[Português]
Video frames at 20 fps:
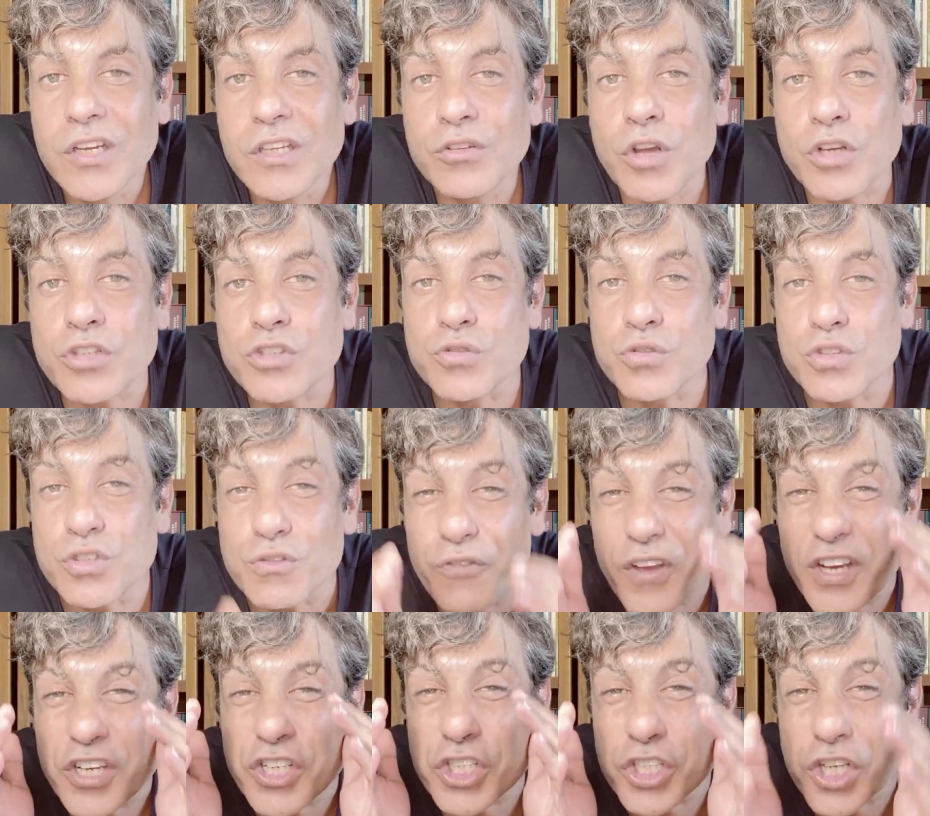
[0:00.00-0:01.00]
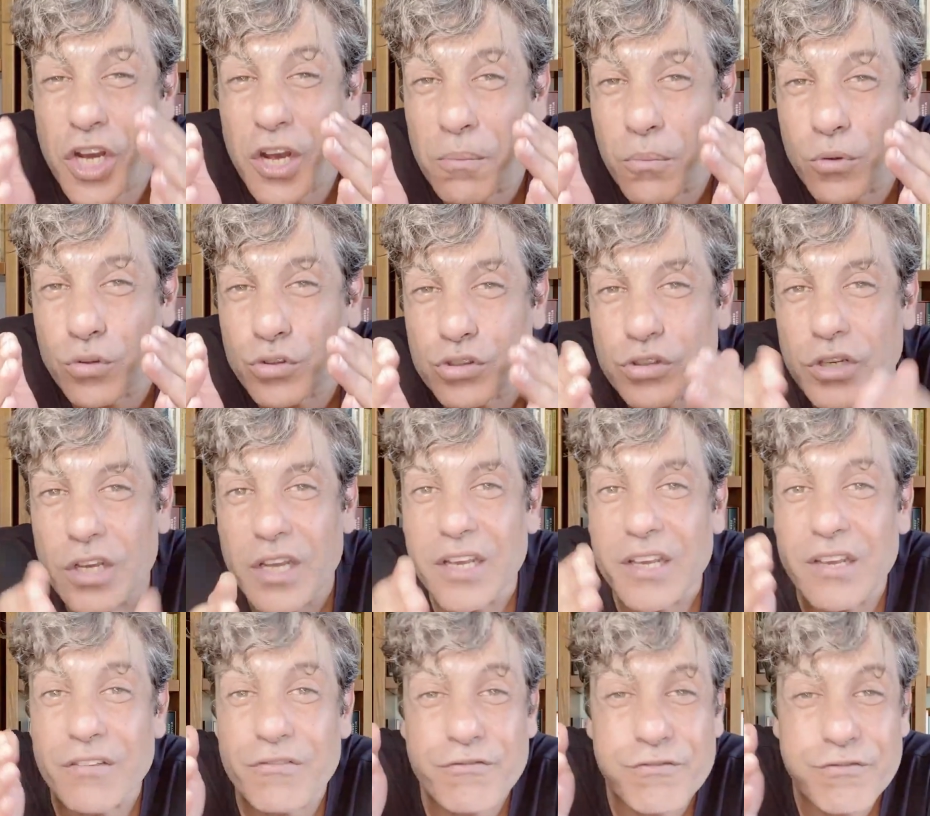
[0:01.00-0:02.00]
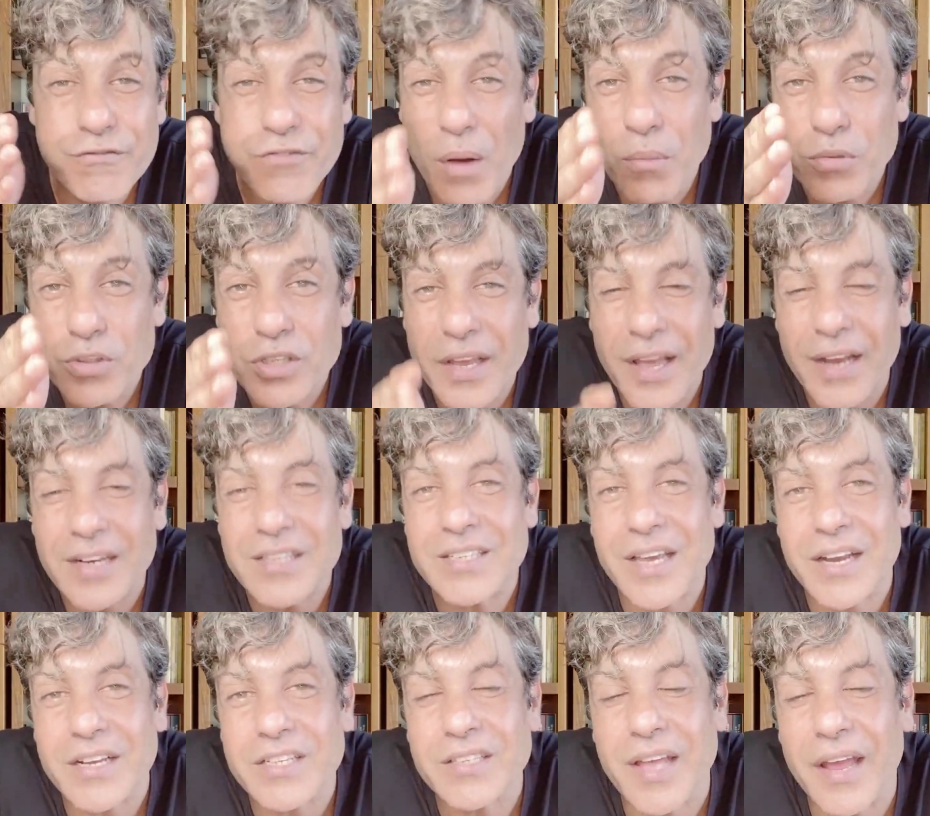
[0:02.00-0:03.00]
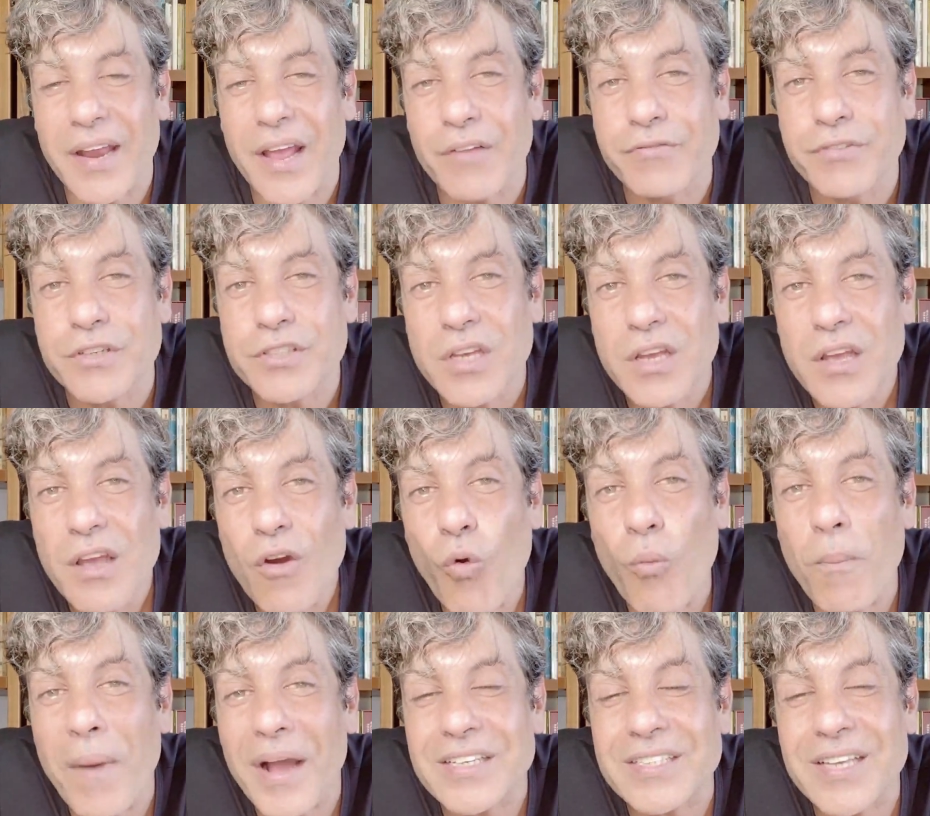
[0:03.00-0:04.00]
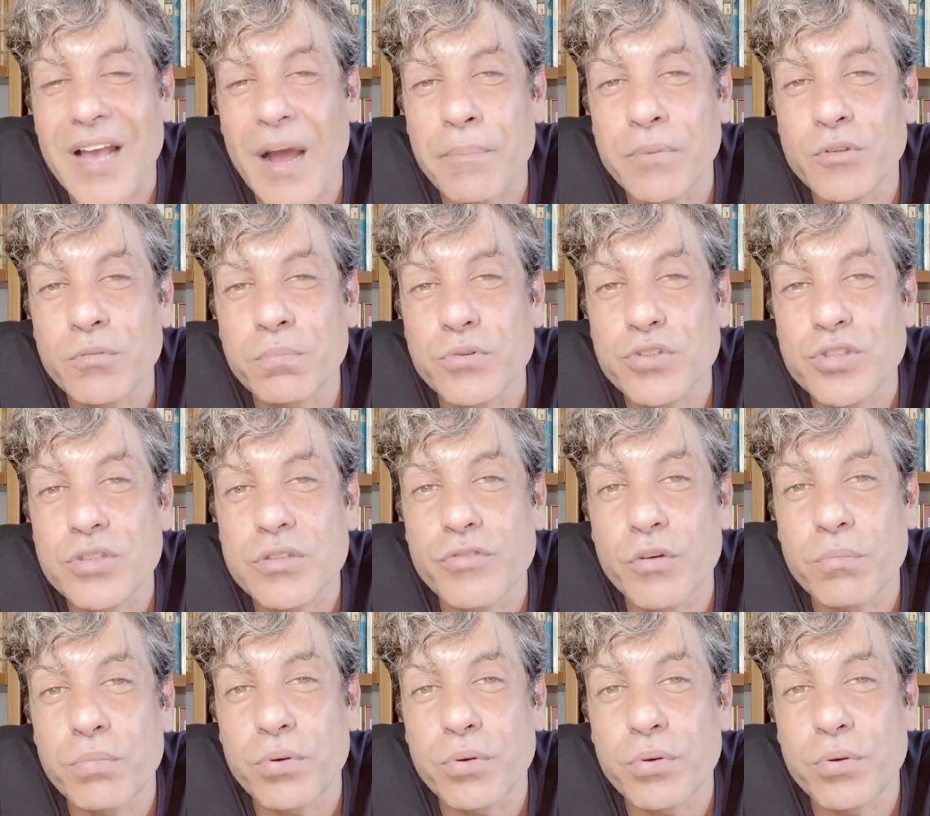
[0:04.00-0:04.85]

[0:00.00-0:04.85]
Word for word: nós nos fechamos e vamos realizar as tarefas o mais rápido possível,